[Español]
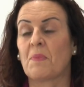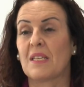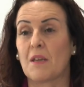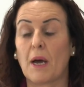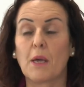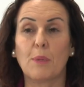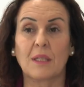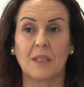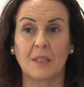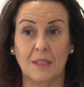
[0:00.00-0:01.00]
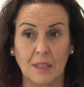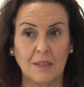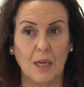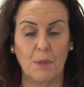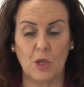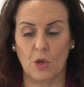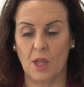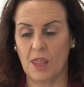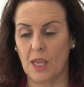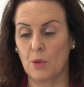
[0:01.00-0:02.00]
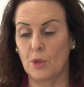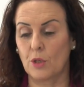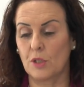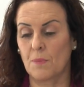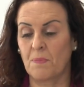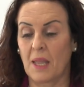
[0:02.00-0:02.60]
se van a invertir 30 millones de euros